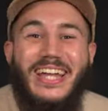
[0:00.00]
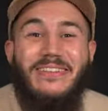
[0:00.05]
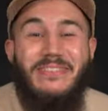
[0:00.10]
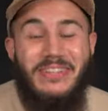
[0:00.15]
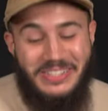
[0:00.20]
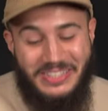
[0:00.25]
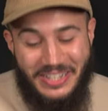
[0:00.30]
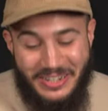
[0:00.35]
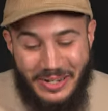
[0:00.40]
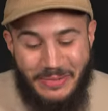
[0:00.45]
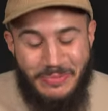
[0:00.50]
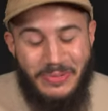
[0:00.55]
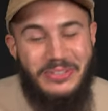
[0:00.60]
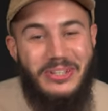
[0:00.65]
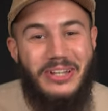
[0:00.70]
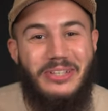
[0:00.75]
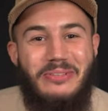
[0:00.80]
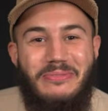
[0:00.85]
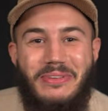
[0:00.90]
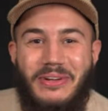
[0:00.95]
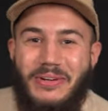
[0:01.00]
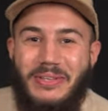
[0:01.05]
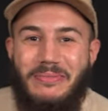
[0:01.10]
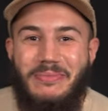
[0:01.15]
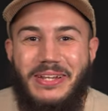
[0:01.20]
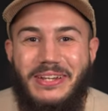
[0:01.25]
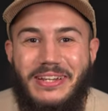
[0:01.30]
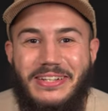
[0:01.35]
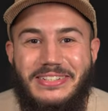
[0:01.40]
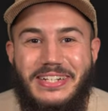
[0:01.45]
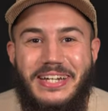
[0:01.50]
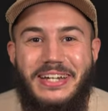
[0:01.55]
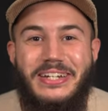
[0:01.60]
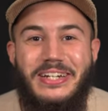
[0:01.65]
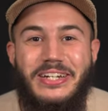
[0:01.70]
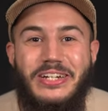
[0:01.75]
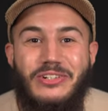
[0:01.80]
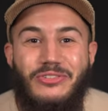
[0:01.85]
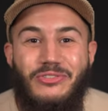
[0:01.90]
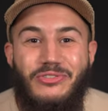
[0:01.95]
Et eh ben c'était le répondeur de Meron Ben Lazar.
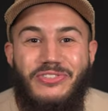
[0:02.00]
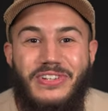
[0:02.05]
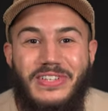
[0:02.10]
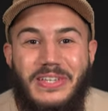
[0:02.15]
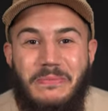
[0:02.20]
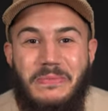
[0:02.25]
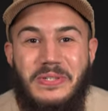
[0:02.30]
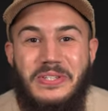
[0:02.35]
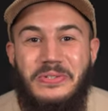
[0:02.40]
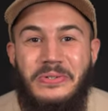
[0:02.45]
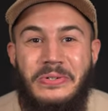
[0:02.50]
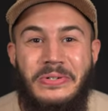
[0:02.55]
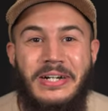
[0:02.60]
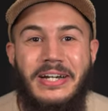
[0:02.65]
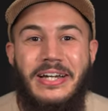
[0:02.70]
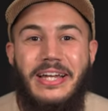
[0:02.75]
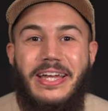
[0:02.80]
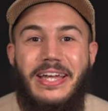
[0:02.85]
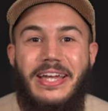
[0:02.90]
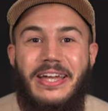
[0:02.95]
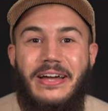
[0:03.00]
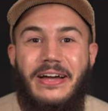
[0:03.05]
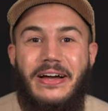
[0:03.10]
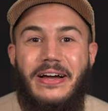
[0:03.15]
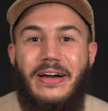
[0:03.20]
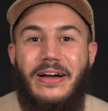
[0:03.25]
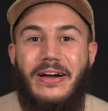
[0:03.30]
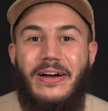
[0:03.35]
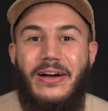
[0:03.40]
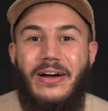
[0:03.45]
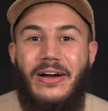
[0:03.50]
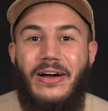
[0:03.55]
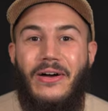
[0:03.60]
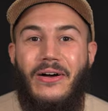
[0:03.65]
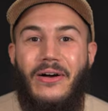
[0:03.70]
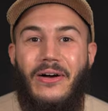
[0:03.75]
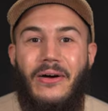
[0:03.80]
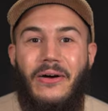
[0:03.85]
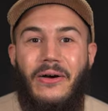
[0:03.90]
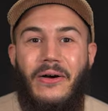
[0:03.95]
Je vous fais des bisous. Et
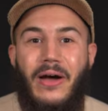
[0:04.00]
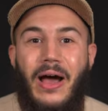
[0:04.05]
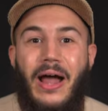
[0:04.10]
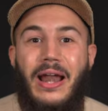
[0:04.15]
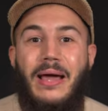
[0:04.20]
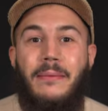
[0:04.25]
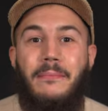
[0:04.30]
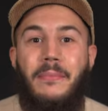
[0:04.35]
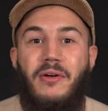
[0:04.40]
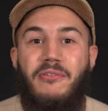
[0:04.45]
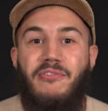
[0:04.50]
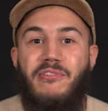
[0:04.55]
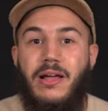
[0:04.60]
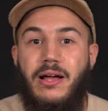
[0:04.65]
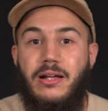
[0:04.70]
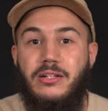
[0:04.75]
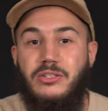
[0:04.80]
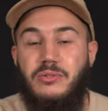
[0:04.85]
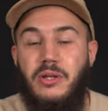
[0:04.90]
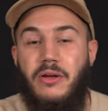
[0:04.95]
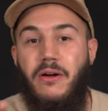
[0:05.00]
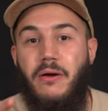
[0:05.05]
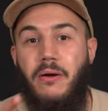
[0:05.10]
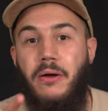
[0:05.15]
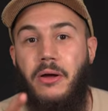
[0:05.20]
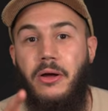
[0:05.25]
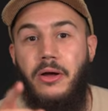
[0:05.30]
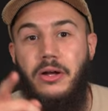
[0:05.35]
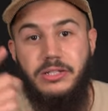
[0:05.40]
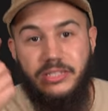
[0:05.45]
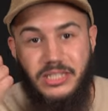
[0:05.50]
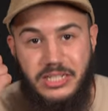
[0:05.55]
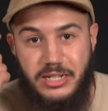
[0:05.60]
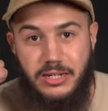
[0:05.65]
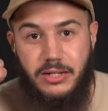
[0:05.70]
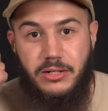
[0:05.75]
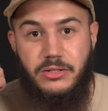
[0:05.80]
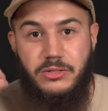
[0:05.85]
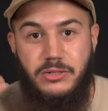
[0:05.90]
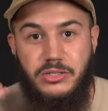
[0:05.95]
euh, à la meuf là, euh,
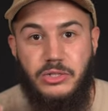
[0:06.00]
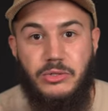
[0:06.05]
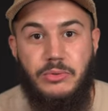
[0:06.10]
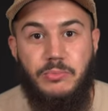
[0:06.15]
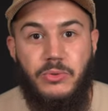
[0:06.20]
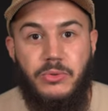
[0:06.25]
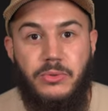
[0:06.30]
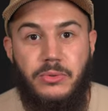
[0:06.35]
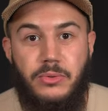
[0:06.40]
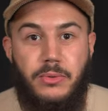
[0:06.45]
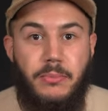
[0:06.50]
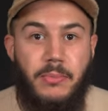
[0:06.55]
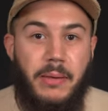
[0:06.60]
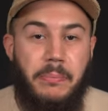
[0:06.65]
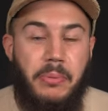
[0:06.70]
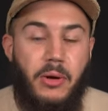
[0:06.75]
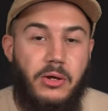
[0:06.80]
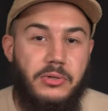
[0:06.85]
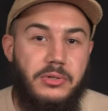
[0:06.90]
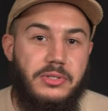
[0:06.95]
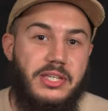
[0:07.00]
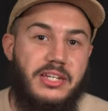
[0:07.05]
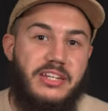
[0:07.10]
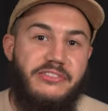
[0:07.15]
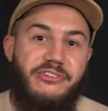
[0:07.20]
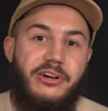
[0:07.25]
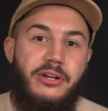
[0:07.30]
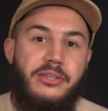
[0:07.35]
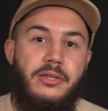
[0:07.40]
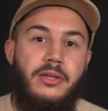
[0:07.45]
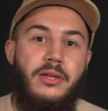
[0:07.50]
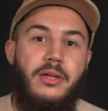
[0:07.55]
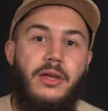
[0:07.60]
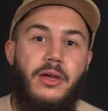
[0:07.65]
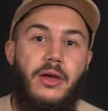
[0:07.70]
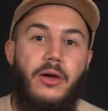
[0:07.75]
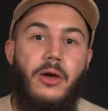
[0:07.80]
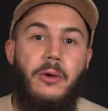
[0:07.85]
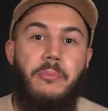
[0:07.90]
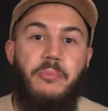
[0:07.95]
euh, j'ai eu mon, ma prod au téléphone.
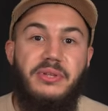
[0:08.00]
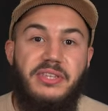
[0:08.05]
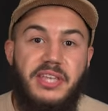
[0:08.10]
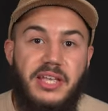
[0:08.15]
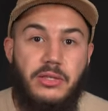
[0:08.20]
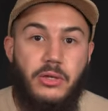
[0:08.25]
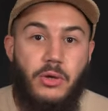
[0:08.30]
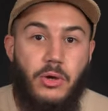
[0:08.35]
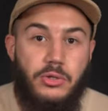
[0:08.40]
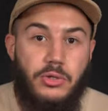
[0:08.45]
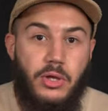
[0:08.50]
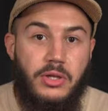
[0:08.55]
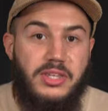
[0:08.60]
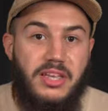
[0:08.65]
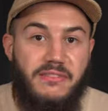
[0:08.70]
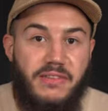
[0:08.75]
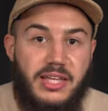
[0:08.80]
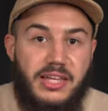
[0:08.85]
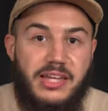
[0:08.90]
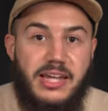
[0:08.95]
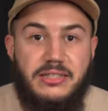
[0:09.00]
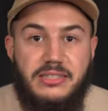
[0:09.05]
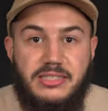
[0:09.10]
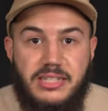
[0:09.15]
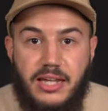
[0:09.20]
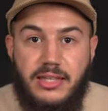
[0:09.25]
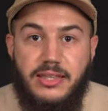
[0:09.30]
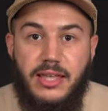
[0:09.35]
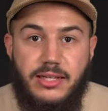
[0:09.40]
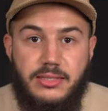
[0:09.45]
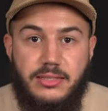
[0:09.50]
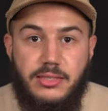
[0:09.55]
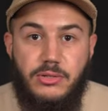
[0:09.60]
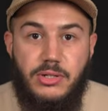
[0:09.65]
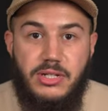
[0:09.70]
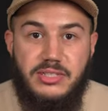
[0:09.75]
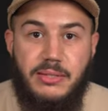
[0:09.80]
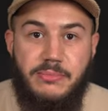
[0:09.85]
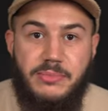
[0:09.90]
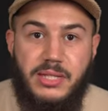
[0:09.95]
Peut-être retente avec 4-5 dates de
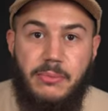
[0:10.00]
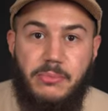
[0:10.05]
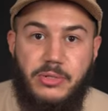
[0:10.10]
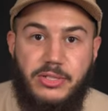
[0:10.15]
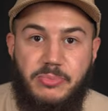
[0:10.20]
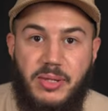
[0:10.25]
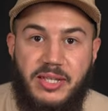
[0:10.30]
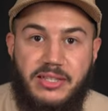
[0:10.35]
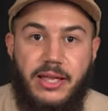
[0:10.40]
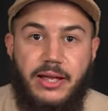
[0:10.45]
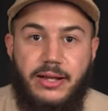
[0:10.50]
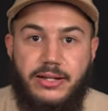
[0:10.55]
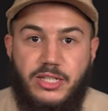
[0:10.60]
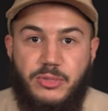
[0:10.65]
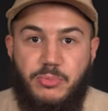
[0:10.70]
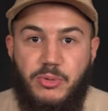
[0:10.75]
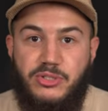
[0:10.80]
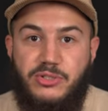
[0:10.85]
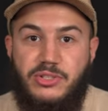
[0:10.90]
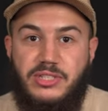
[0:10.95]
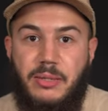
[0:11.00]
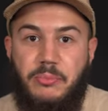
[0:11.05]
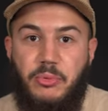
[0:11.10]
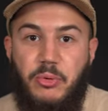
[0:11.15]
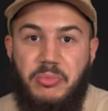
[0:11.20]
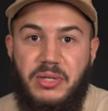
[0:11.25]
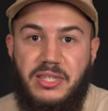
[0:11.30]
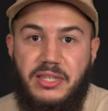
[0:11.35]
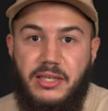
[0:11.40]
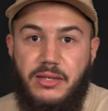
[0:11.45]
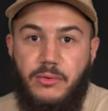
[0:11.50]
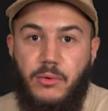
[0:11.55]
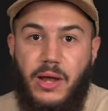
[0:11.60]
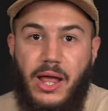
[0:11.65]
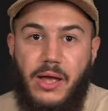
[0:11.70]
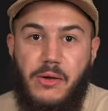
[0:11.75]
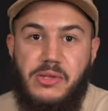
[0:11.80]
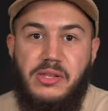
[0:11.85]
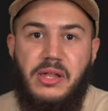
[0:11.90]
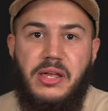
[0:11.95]
les amener à mon spectacle et je pense que ça peut péter. Au
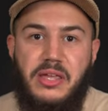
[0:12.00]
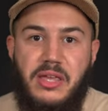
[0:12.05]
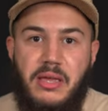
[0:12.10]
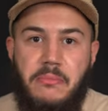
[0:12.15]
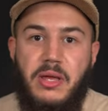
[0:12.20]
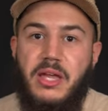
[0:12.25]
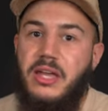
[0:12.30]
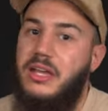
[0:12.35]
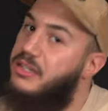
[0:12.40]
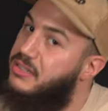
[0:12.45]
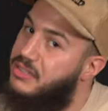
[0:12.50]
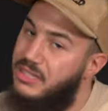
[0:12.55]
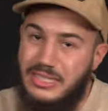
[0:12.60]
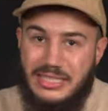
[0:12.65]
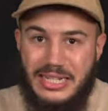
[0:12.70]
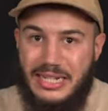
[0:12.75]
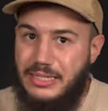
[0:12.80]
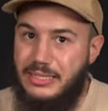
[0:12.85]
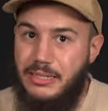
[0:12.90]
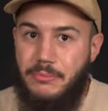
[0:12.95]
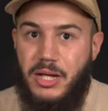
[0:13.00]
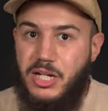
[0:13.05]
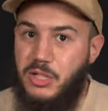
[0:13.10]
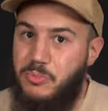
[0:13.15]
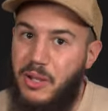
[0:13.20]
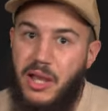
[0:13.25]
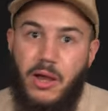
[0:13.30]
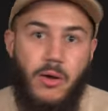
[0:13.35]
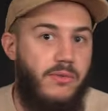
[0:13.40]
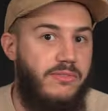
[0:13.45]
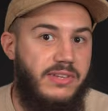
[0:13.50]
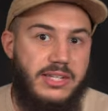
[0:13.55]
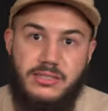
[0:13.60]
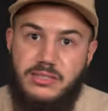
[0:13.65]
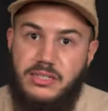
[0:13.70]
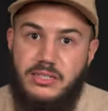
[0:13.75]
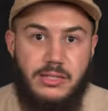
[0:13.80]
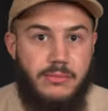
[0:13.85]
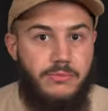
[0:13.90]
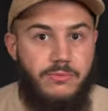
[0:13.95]
cas au cinquième, si 5 ça marche pas, reviens une
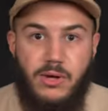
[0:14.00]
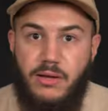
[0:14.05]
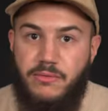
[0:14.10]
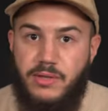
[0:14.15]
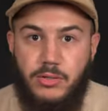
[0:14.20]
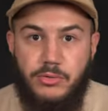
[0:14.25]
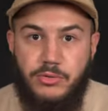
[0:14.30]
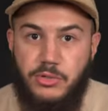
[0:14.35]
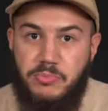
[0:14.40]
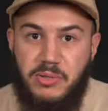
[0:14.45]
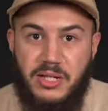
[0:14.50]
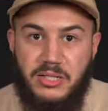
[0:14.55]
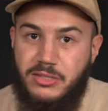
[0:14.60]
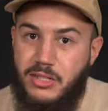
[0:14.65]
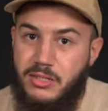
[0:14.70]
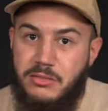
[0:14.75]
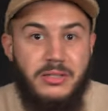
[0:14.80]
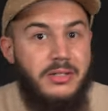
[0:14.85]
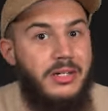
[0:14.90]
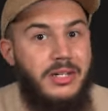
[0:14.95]
sixième fois avec une autre personne.